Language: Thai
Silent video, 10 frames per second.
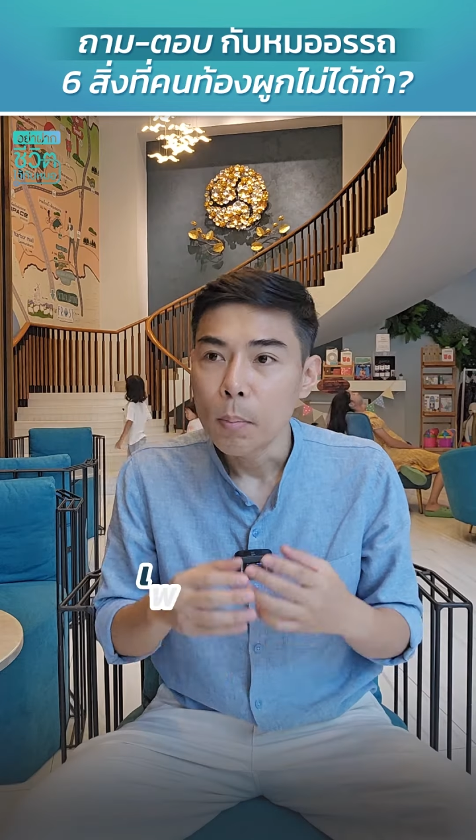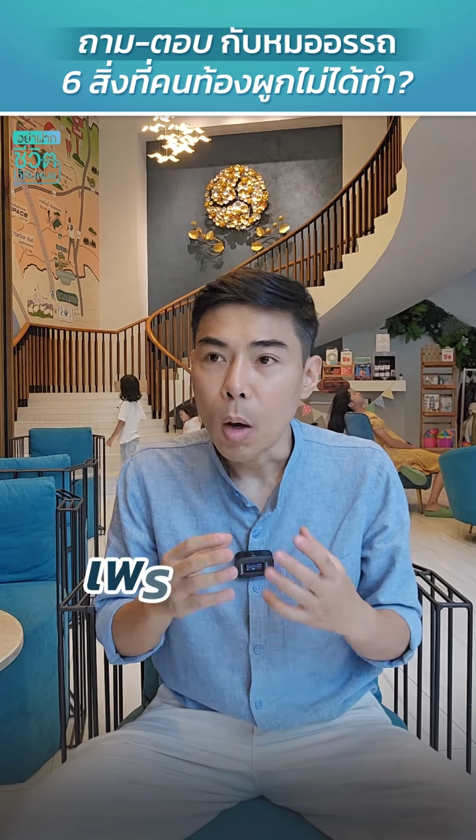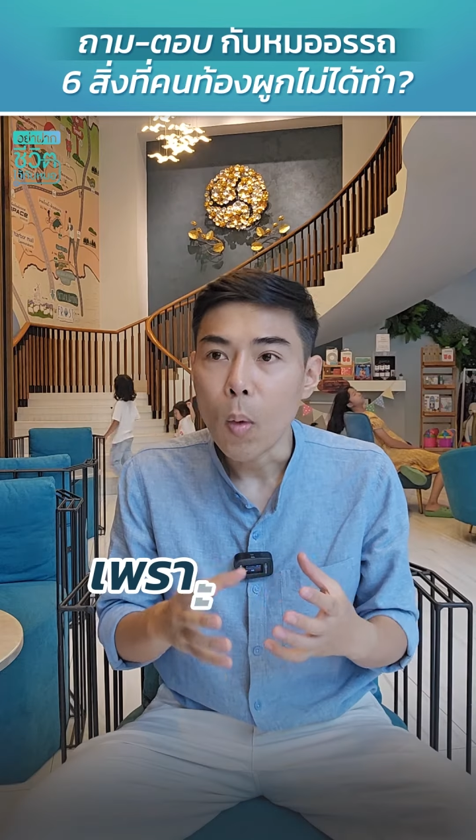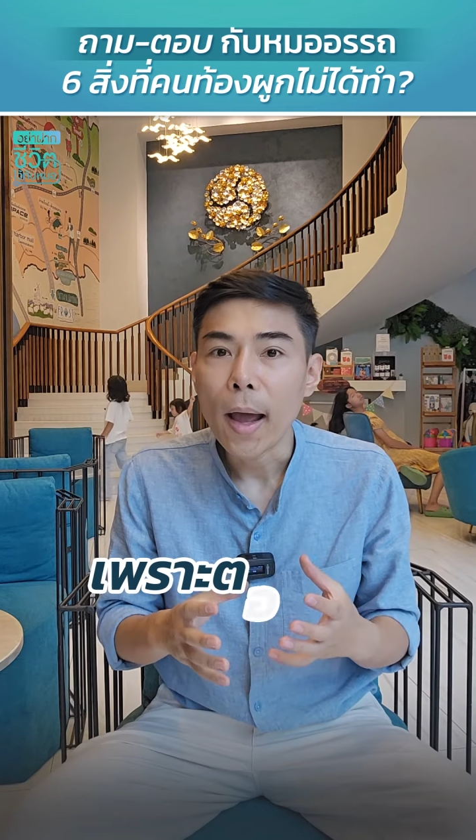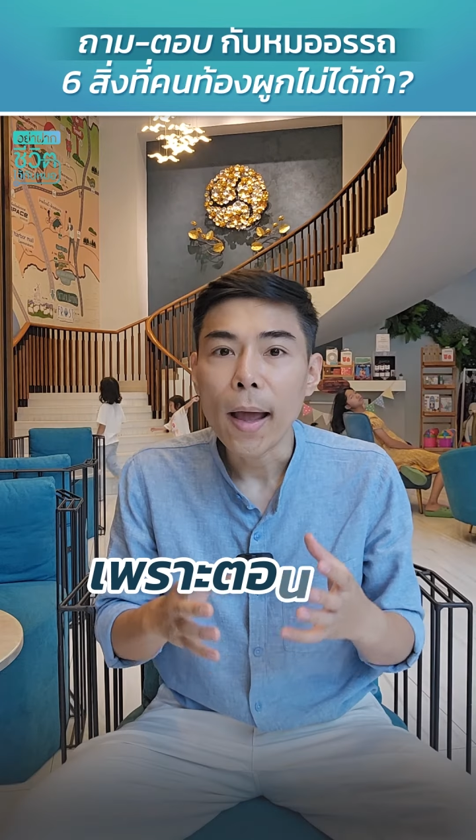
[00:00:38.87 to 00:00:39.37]

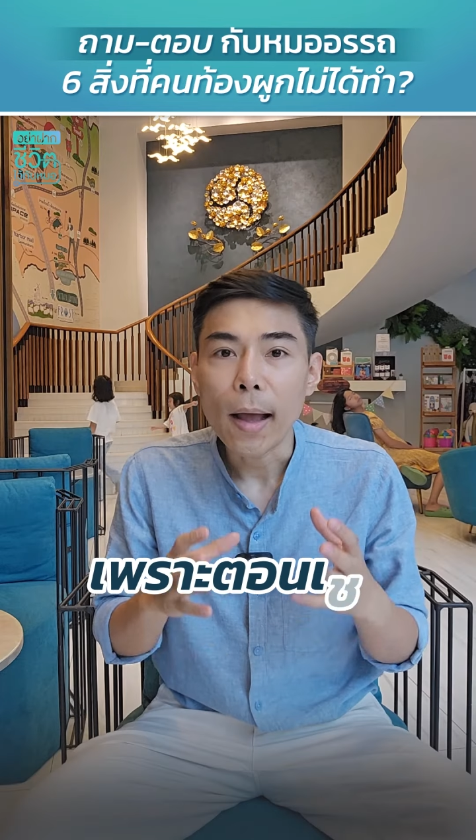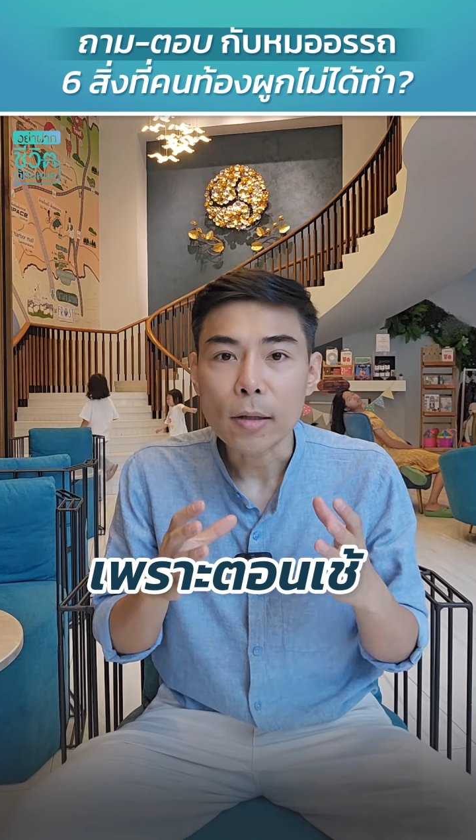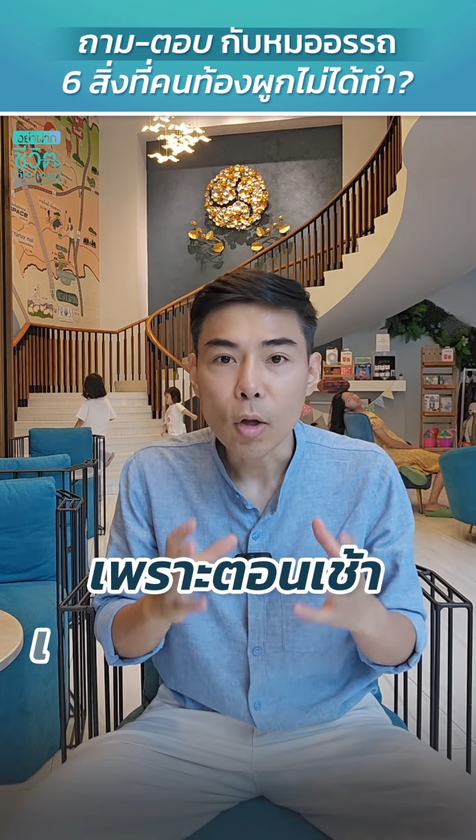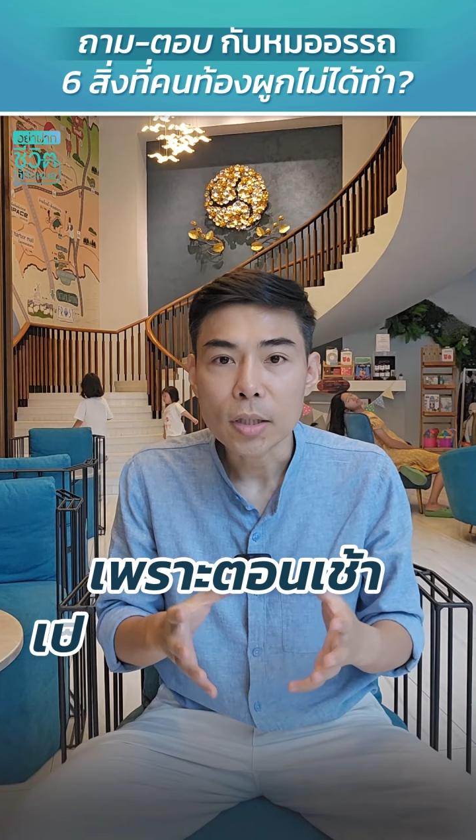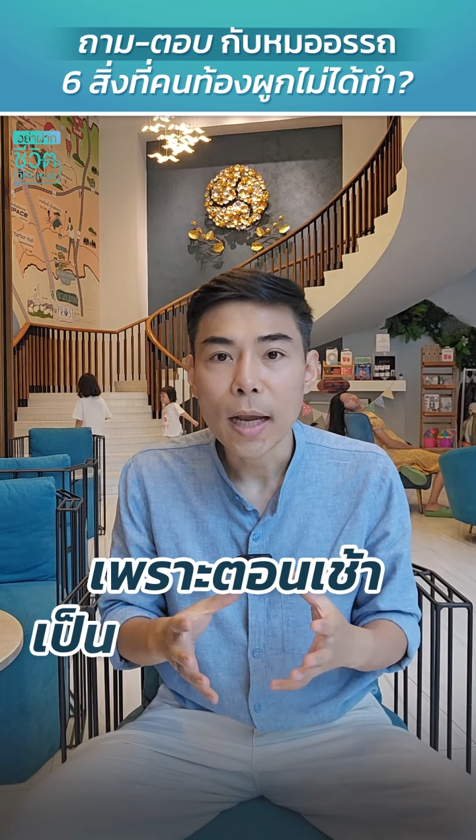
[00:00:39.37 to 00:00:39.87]
เพราะว่า
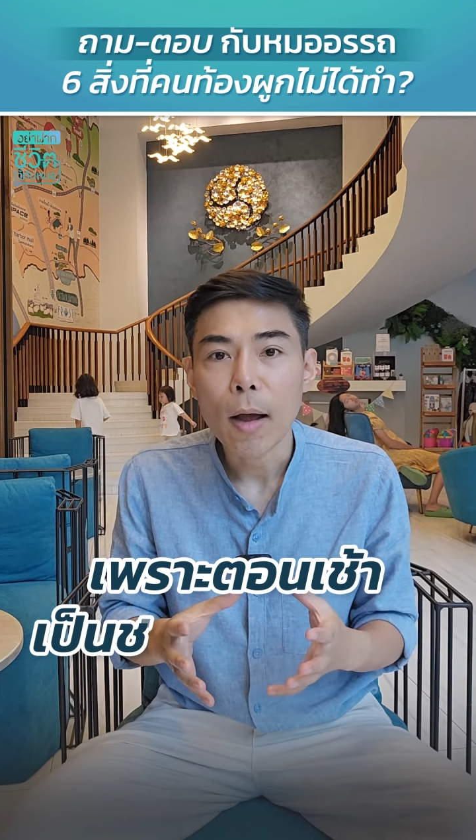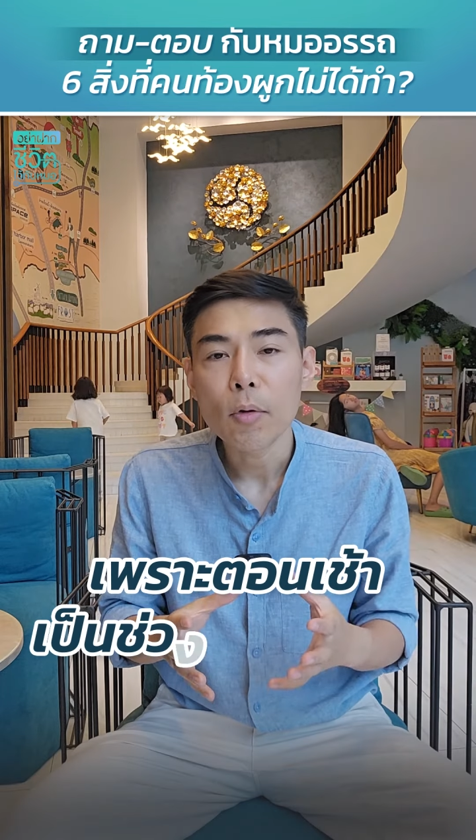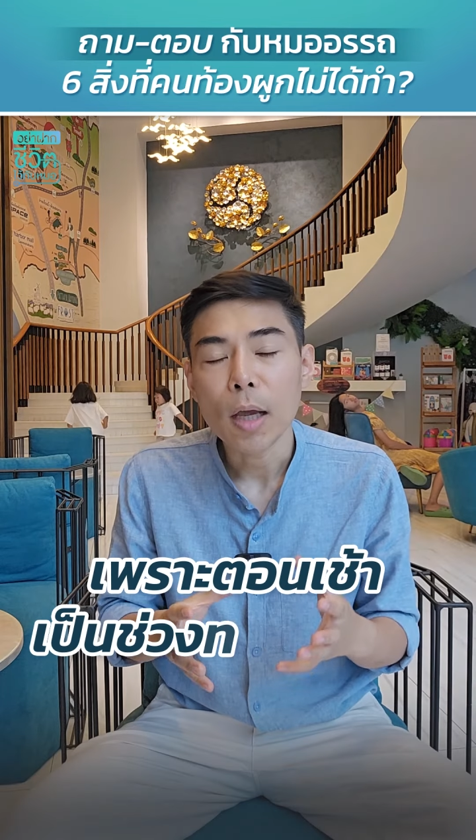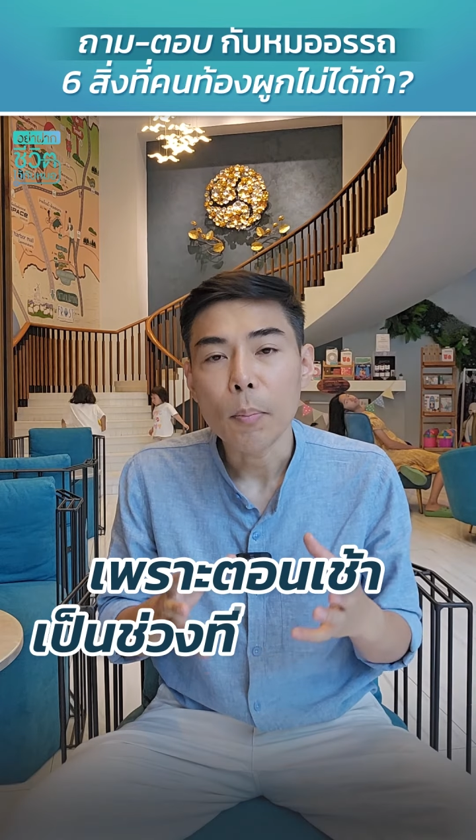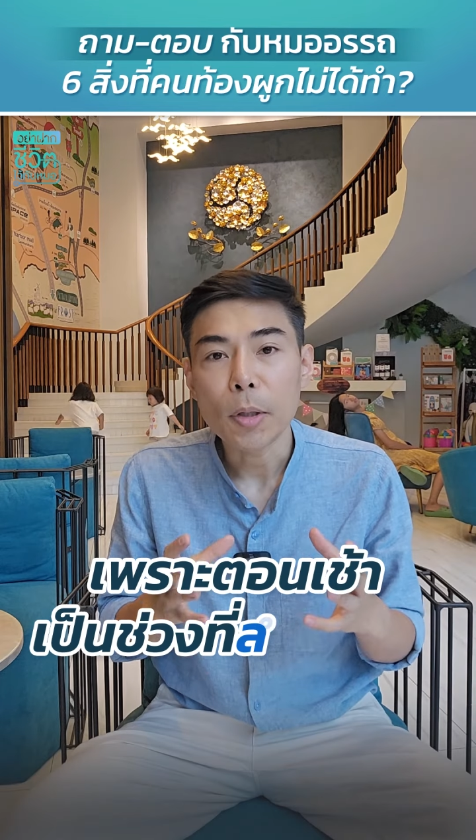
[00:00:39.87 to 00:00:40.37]
ตอนเช้า เนี่